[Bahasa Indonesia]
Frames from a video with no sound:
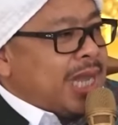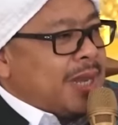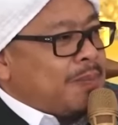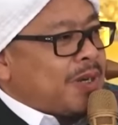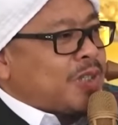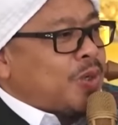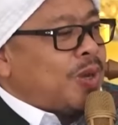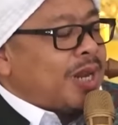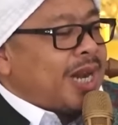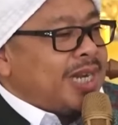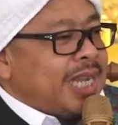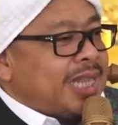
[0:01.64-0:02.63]
kita,
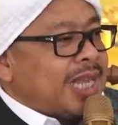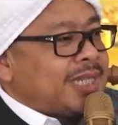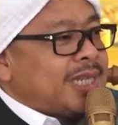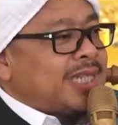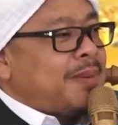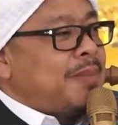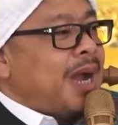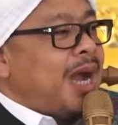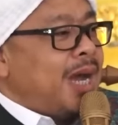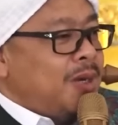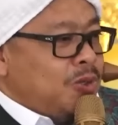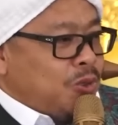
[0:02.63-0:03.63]
persaudaraan kita sesama
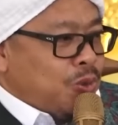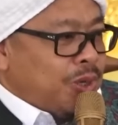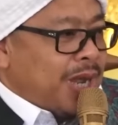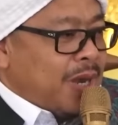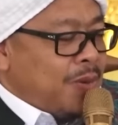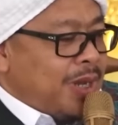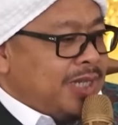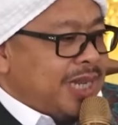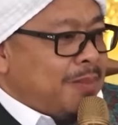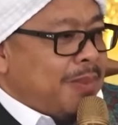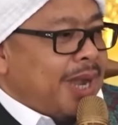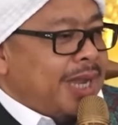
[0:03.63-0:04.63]
ahlu sunnah wal
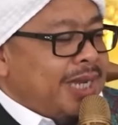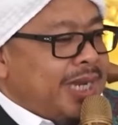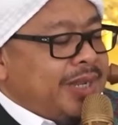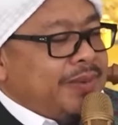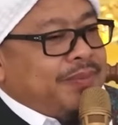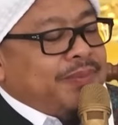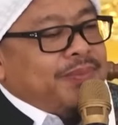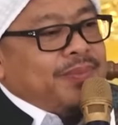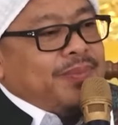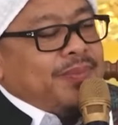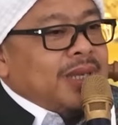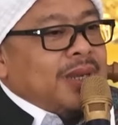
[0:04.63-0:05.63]
jamaah ini
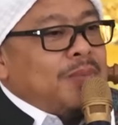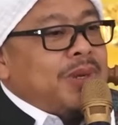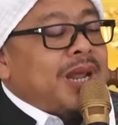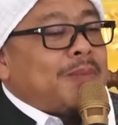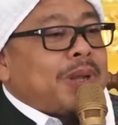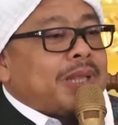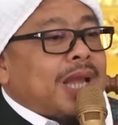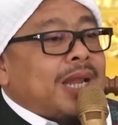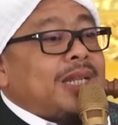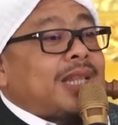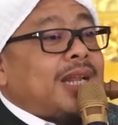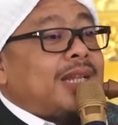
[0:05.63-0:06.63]
ya,
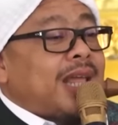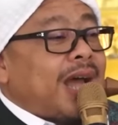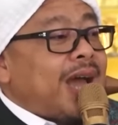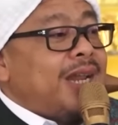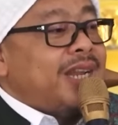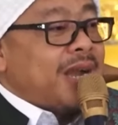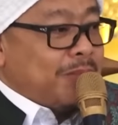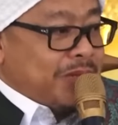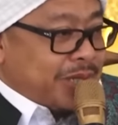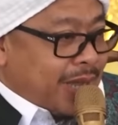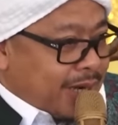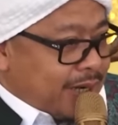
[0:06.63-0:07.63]
mendapatkan tantangan yang
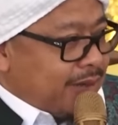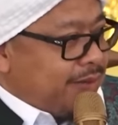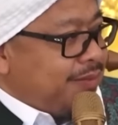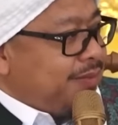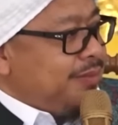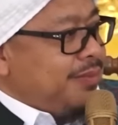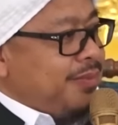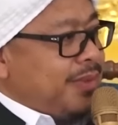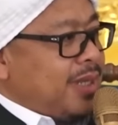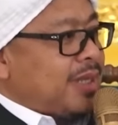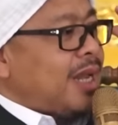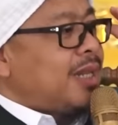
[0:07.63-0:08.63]
besar.
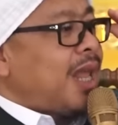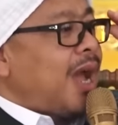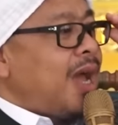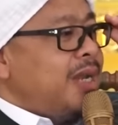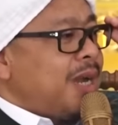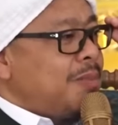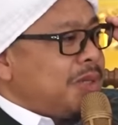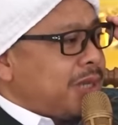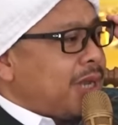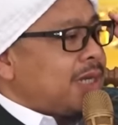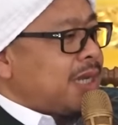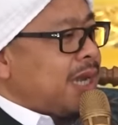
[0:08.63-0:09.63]
Ya, tantangan yang
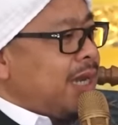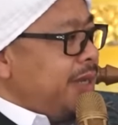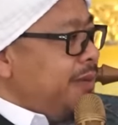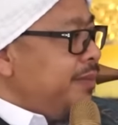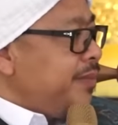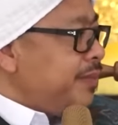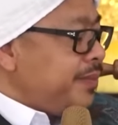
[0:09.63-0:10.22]
besar sekali.